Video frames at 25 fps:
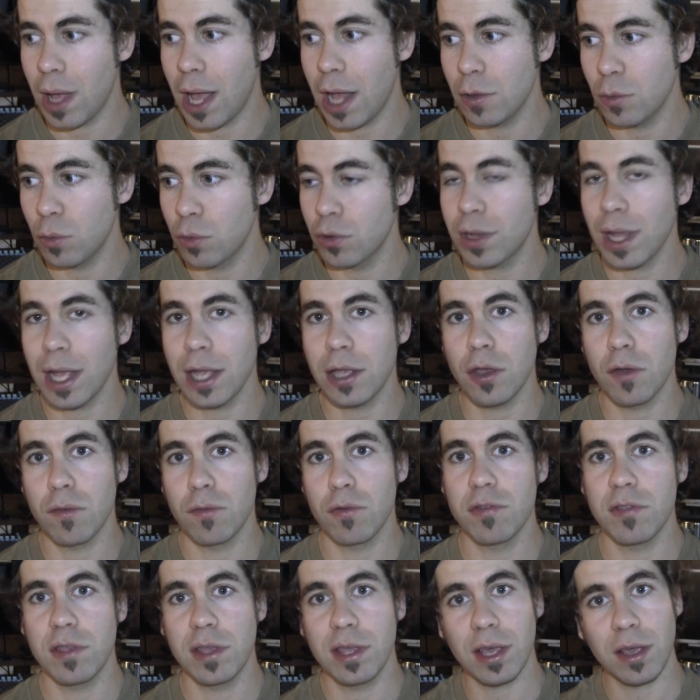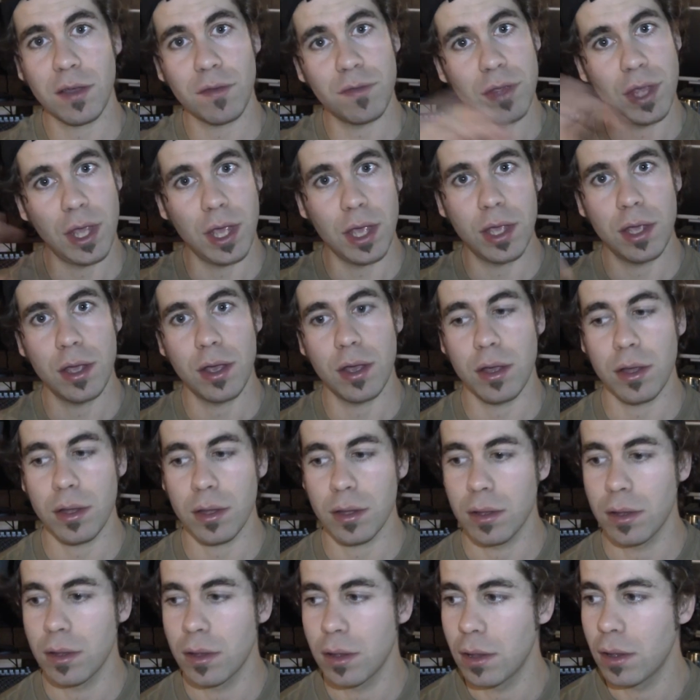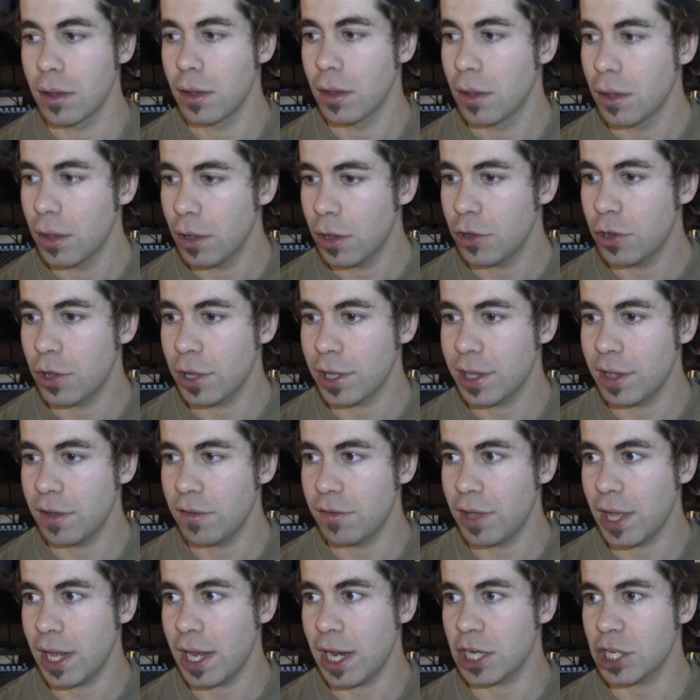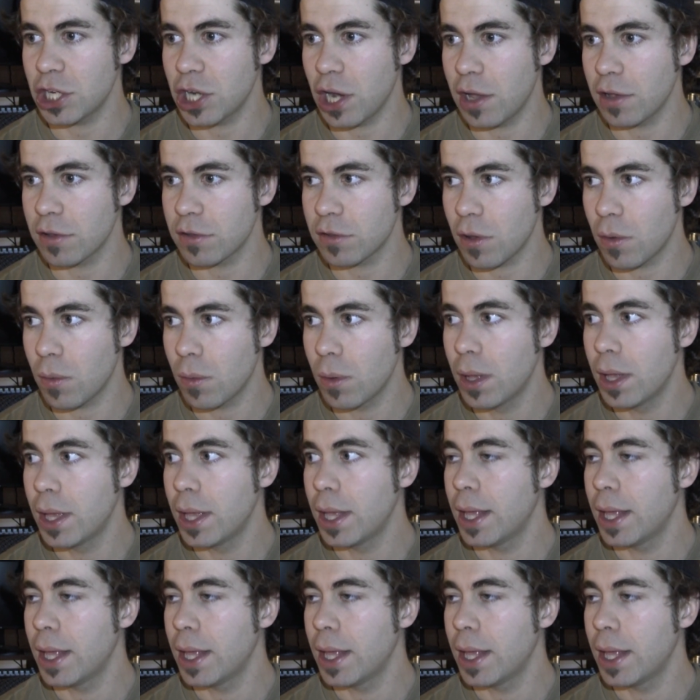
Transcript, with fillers: en autant que vous écriviez euh, de qui vient la chanson.